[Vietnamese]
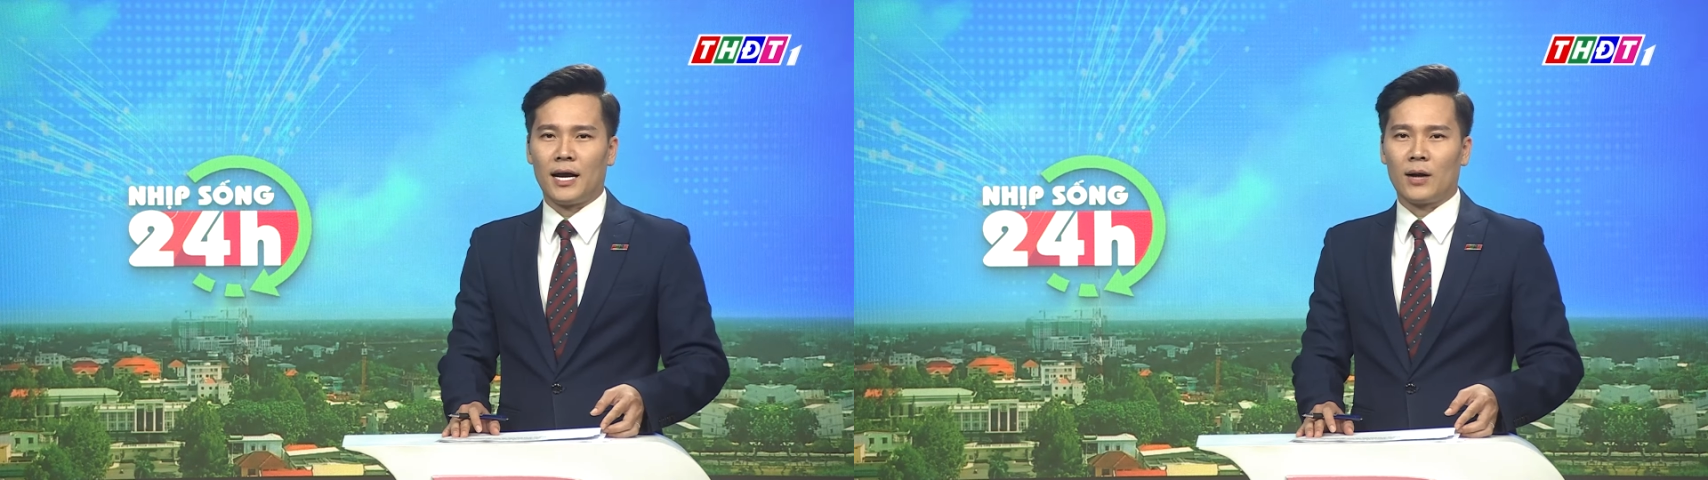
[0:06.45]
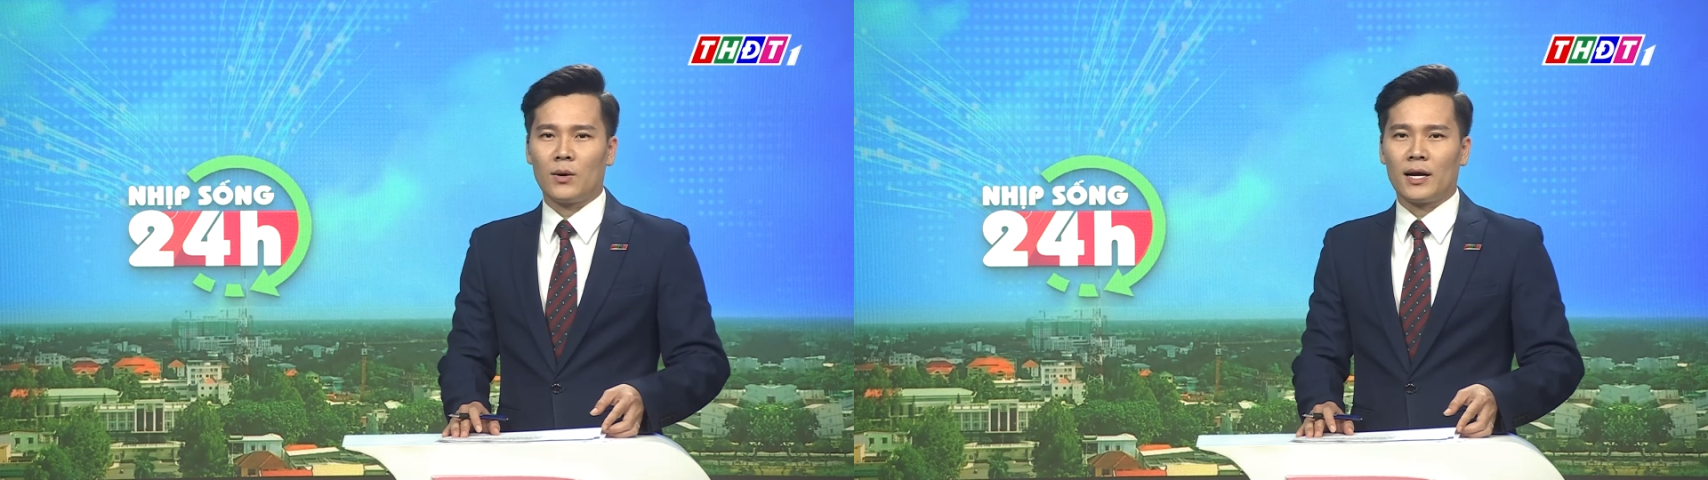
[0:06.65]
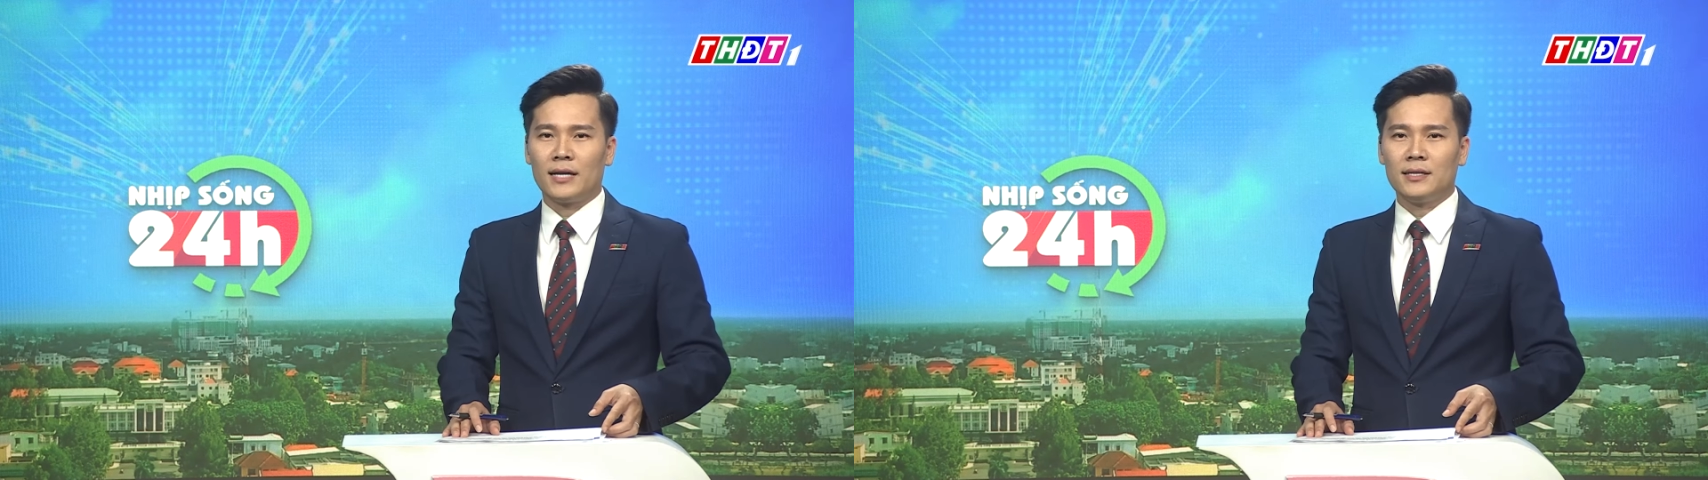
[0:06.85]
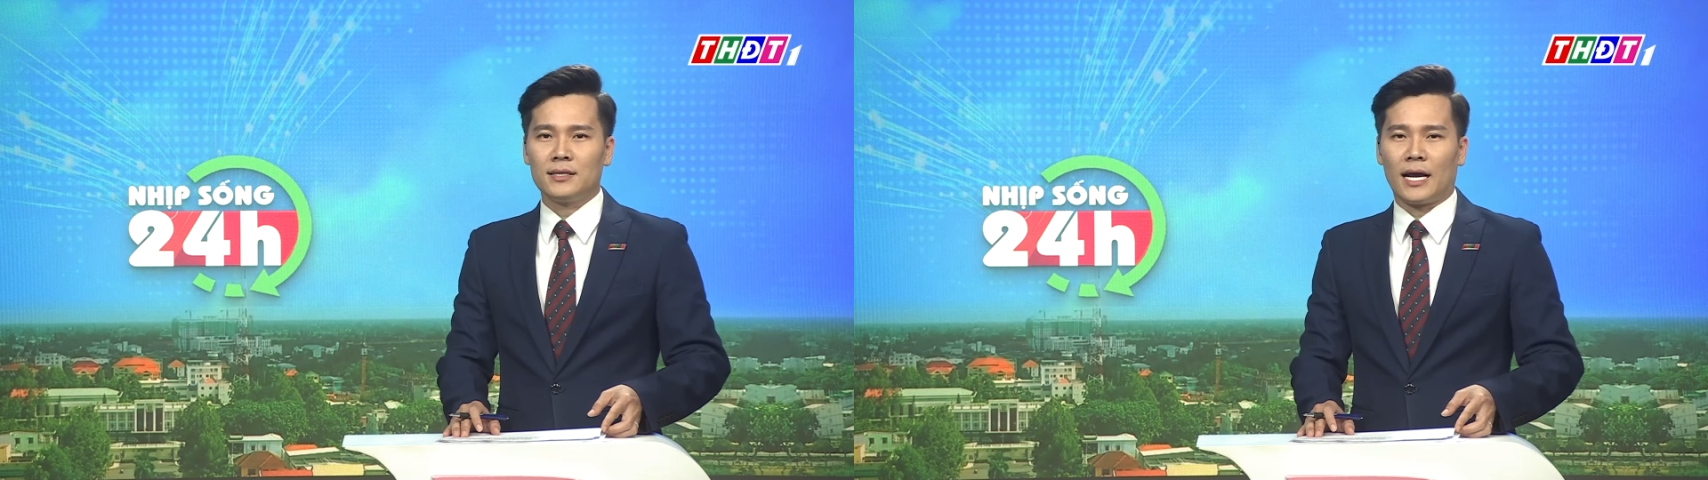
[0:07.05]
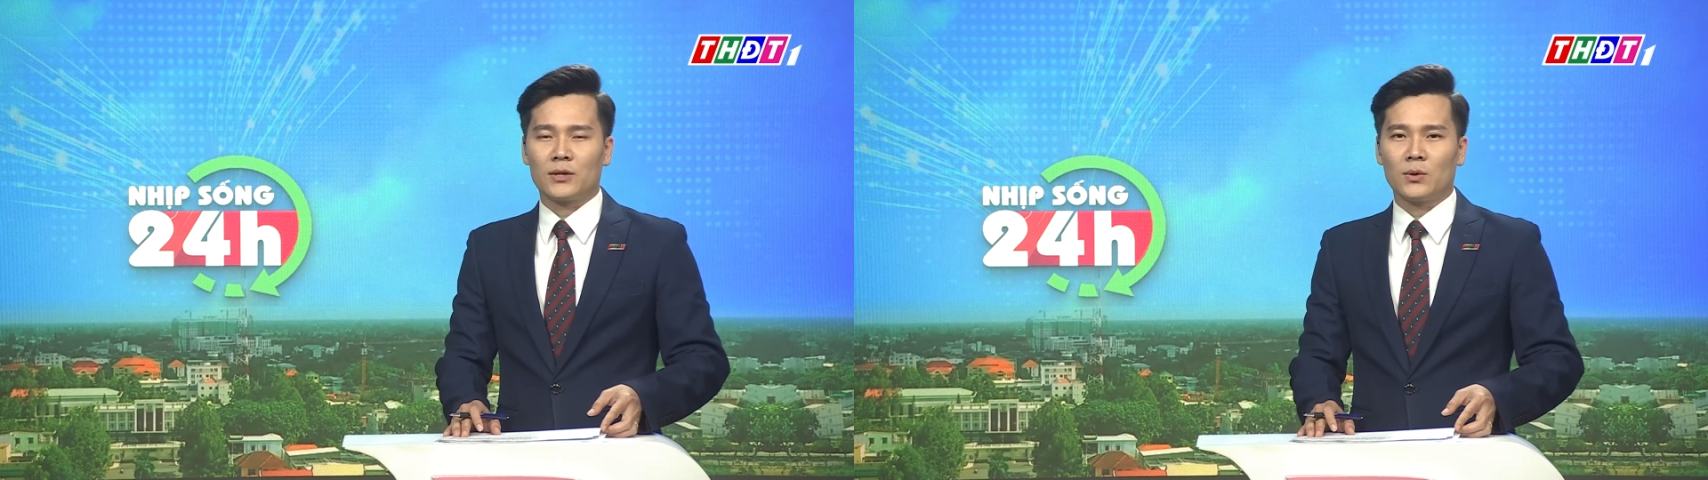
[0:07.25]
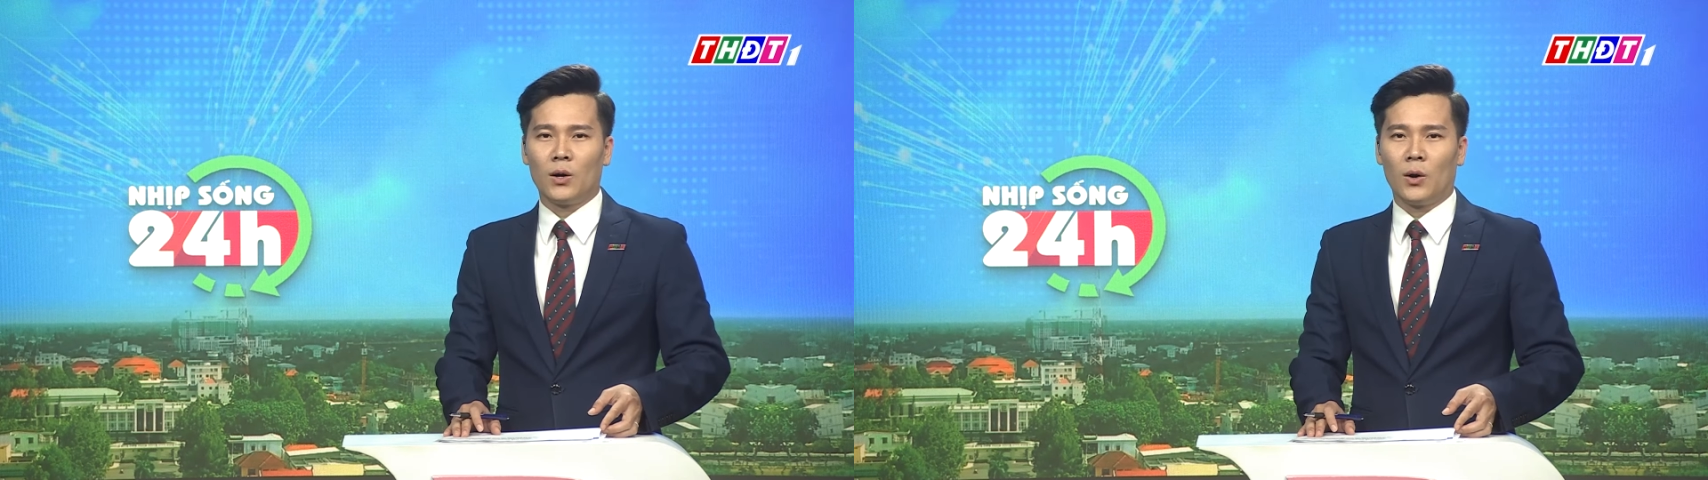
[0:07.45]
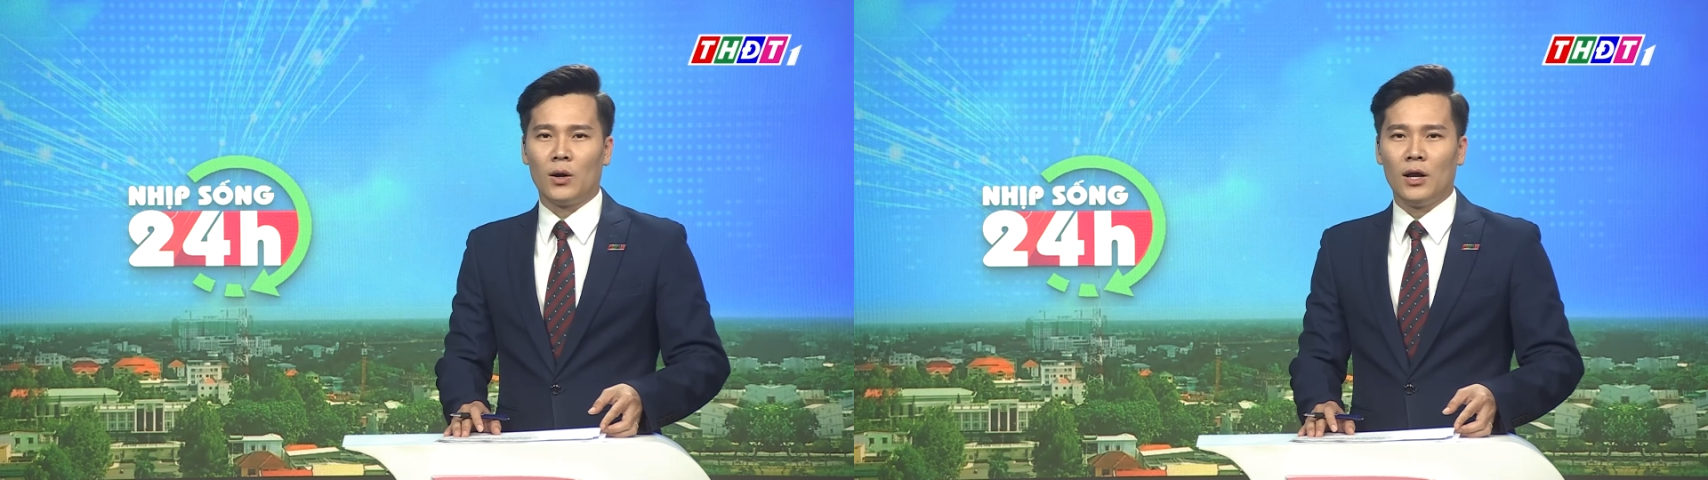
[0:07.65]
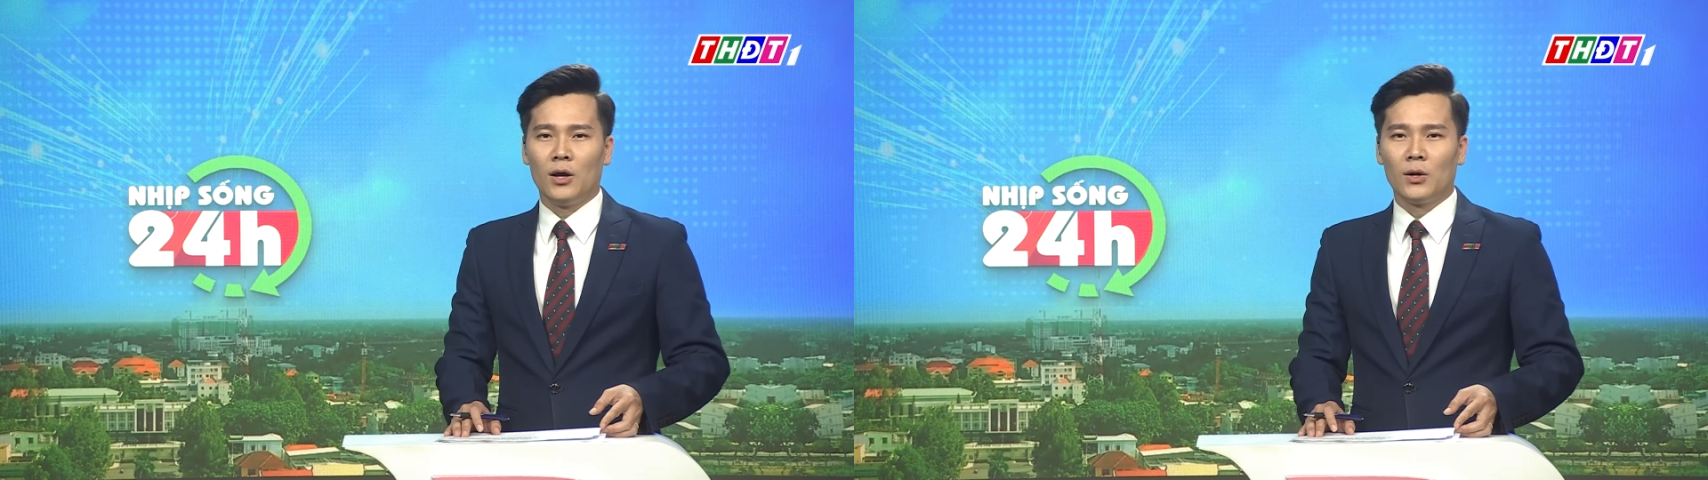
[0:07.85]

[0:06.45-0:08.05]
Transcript: và Quốc khánh tại thủ đô